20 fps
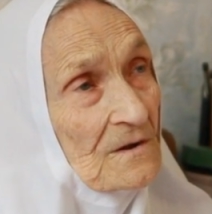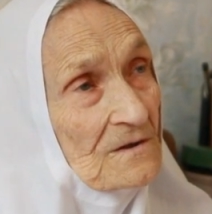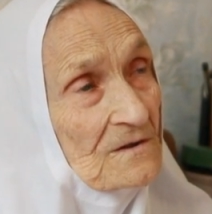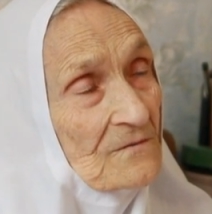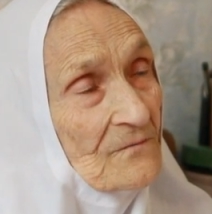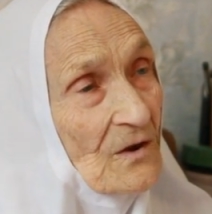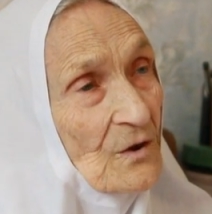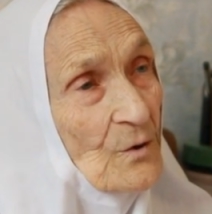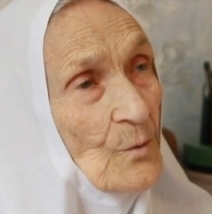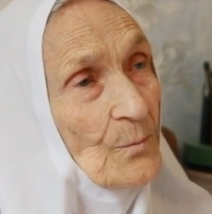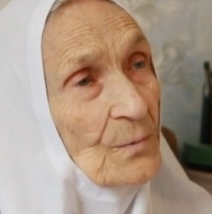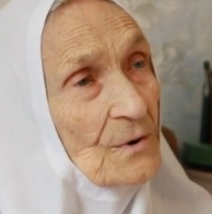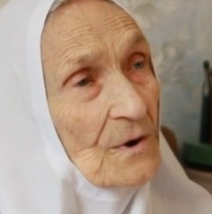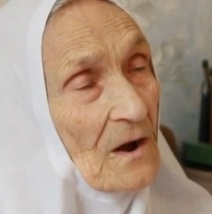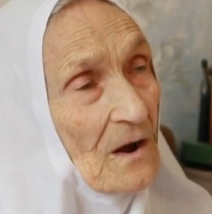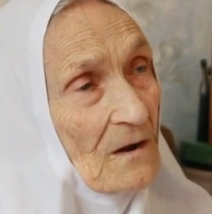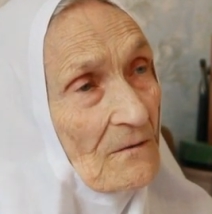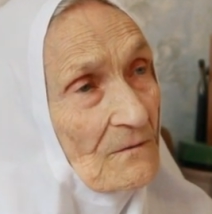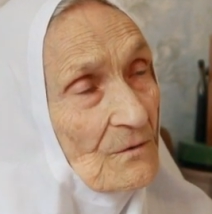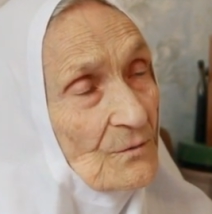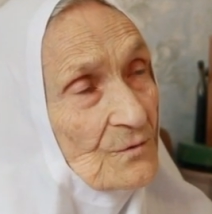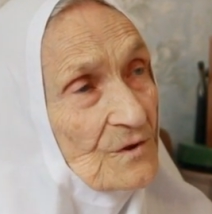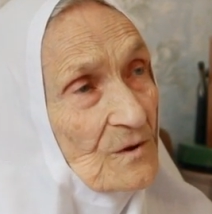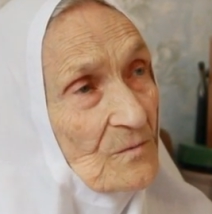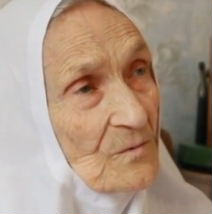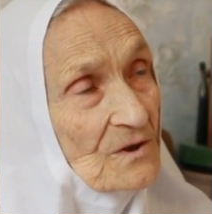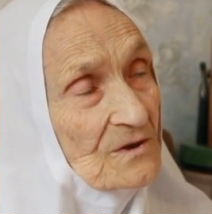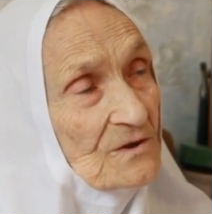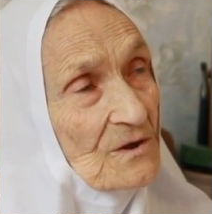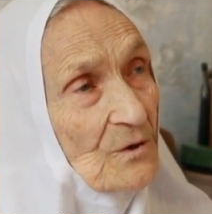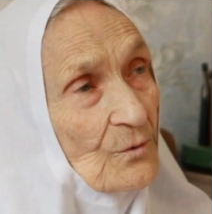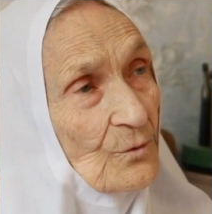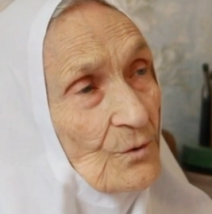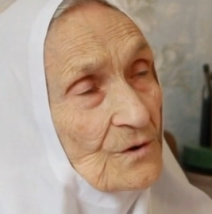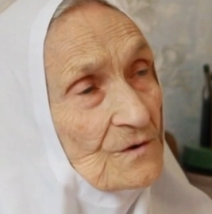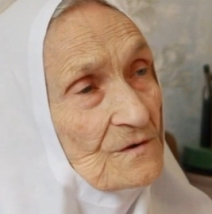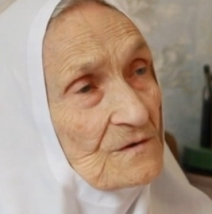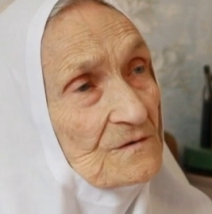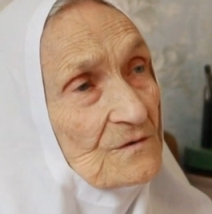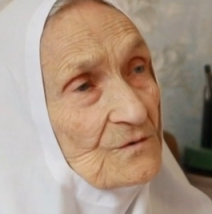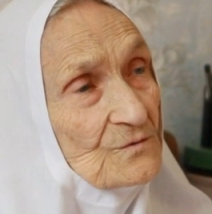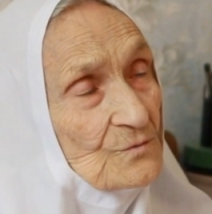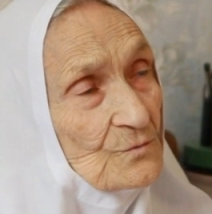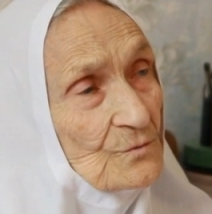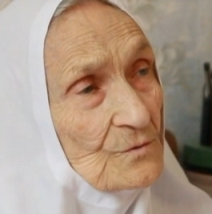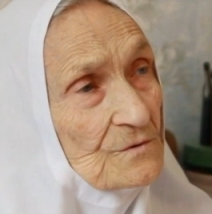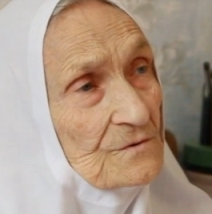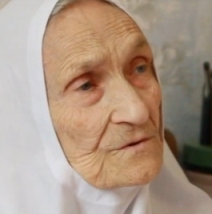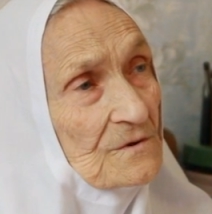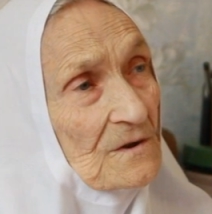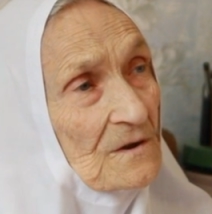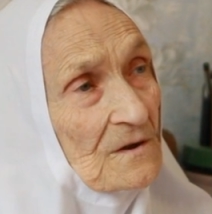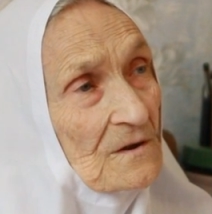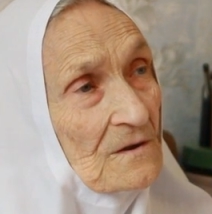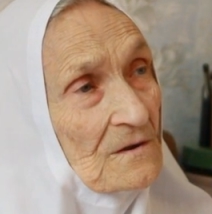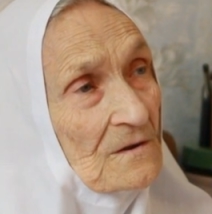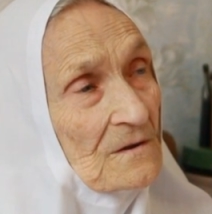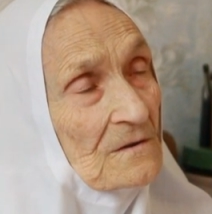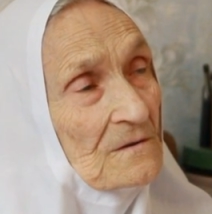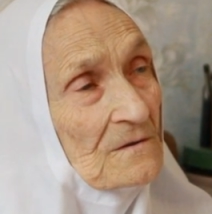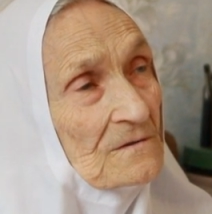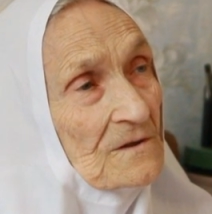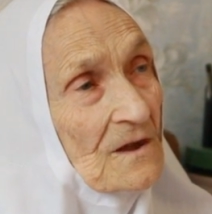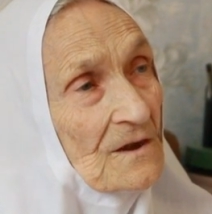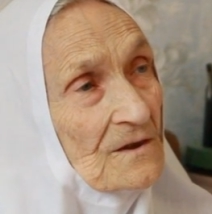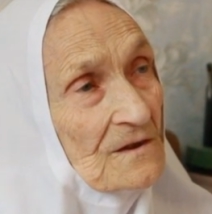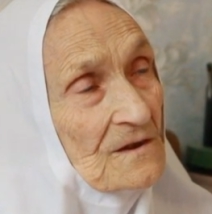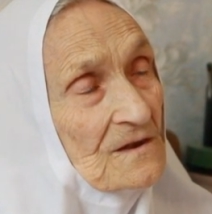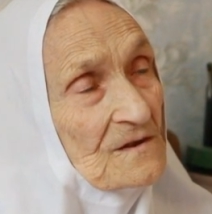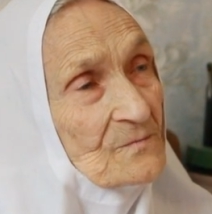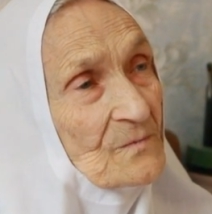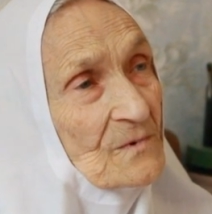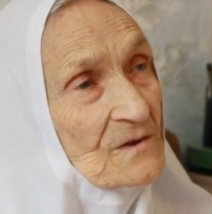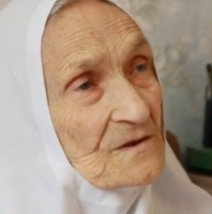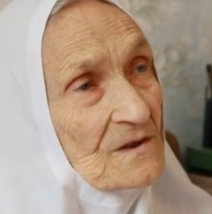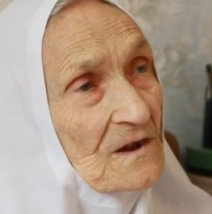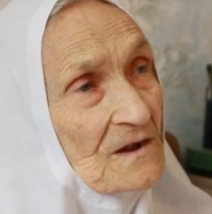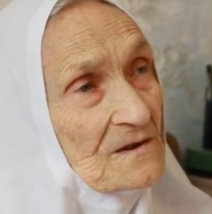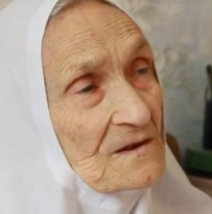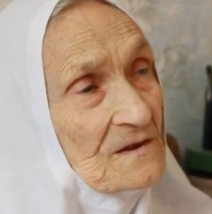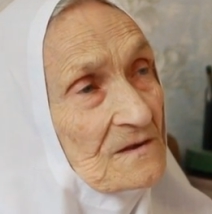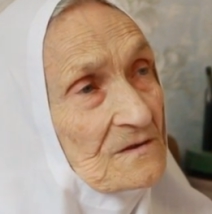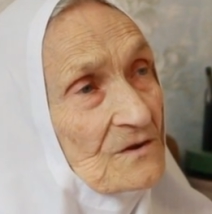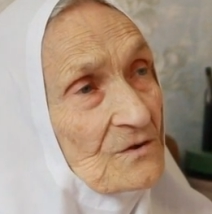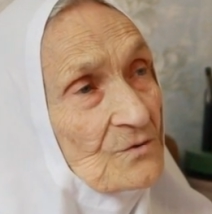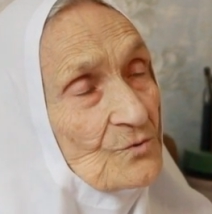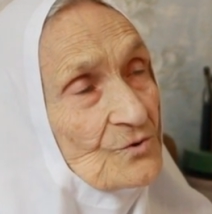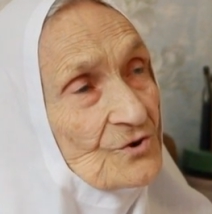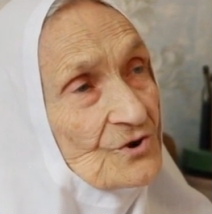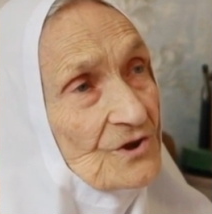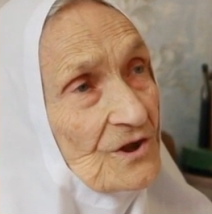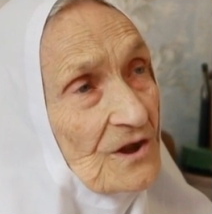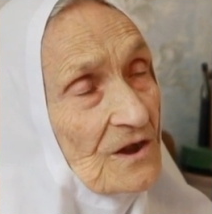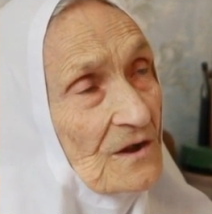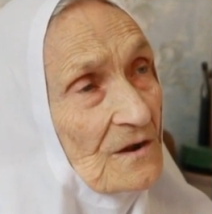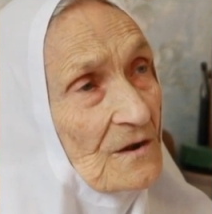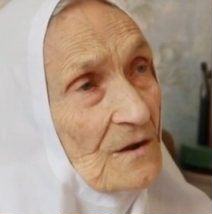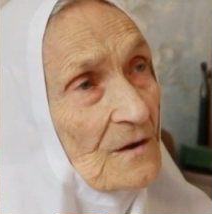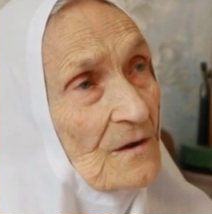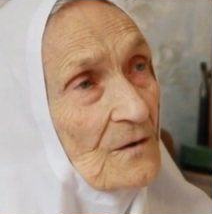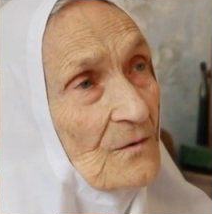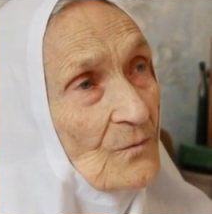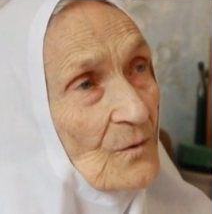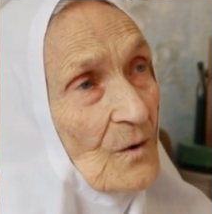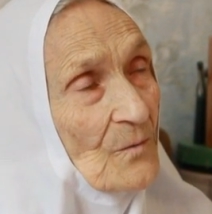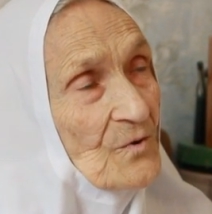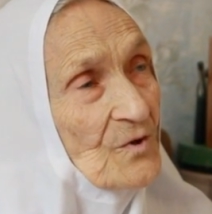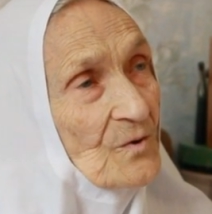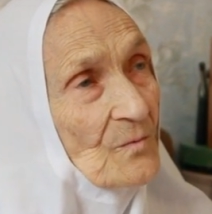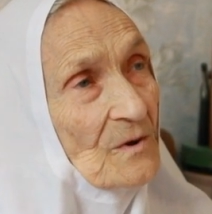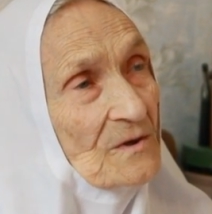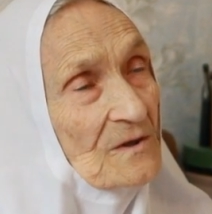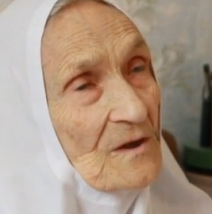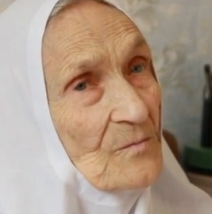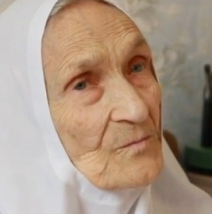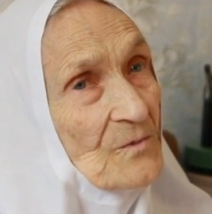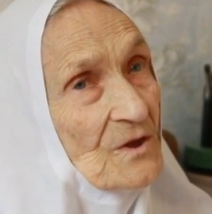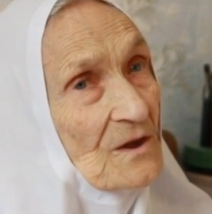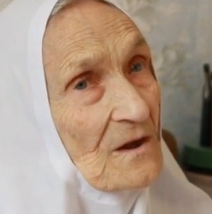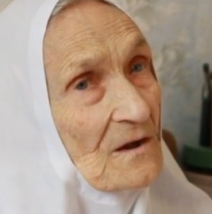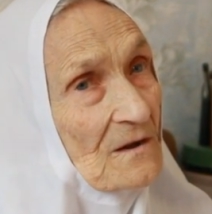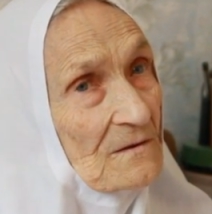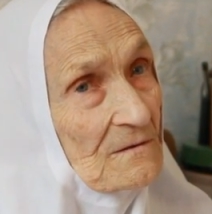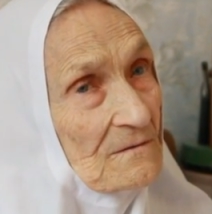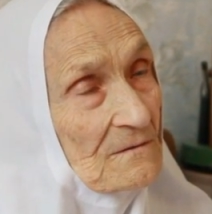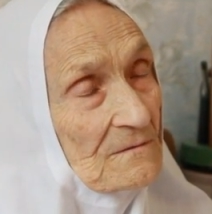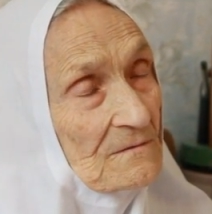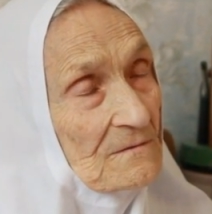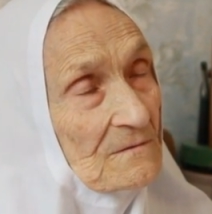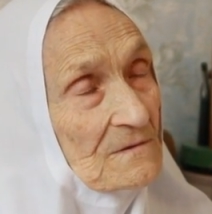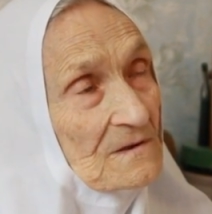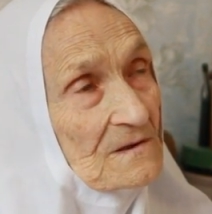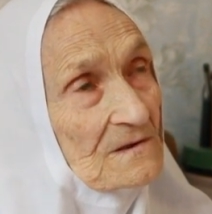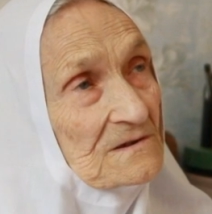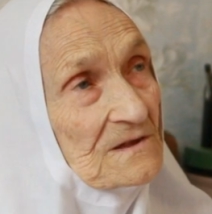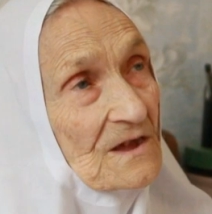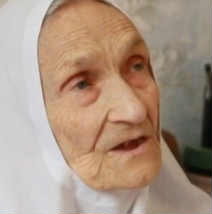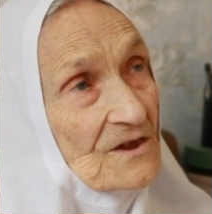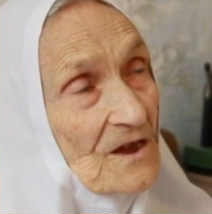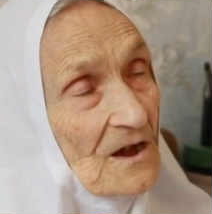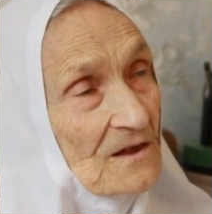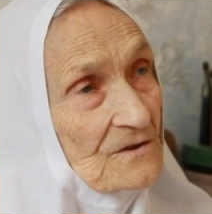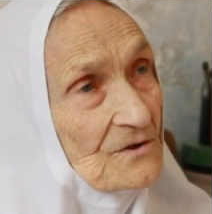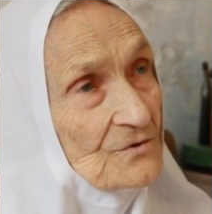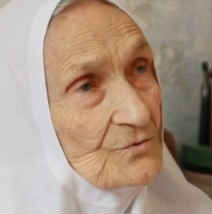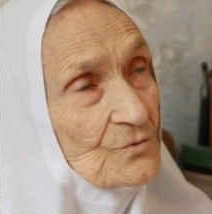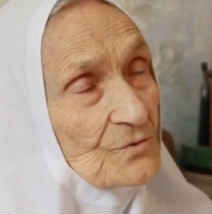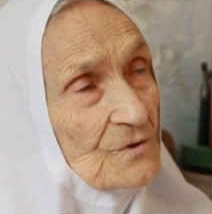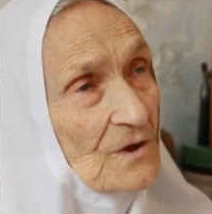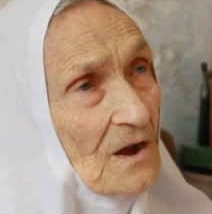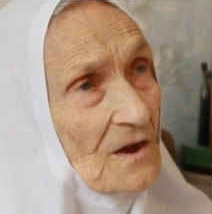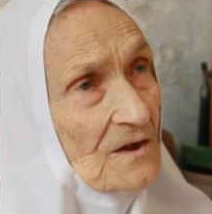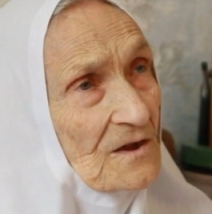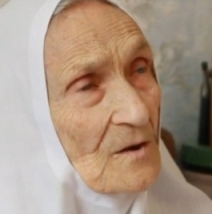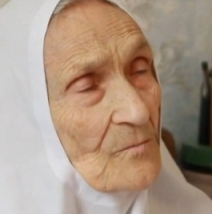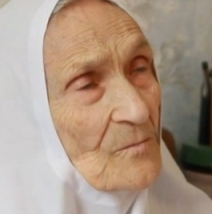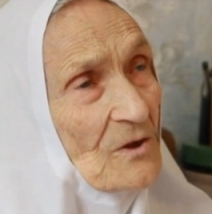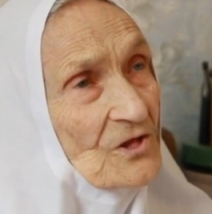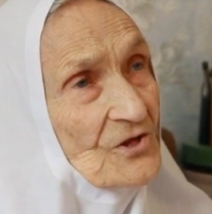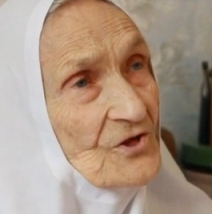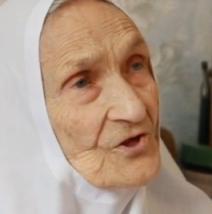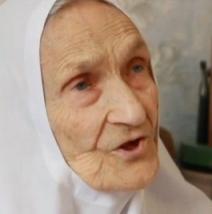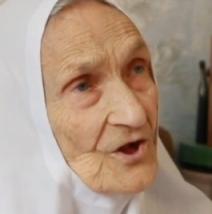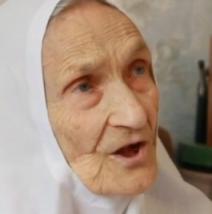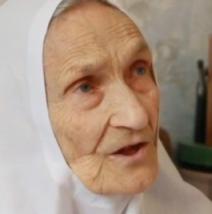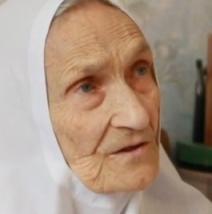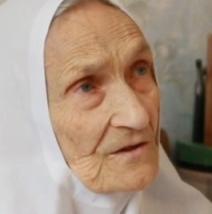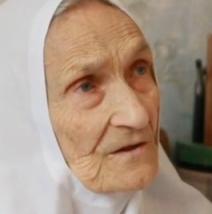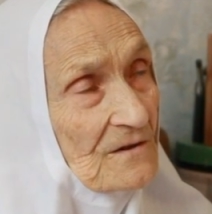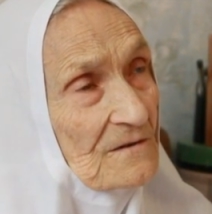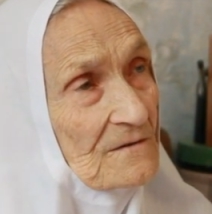Твое право, у тебя такой институт, такие специалисты нужны. В общем, она меня склоняла туда, я молчала.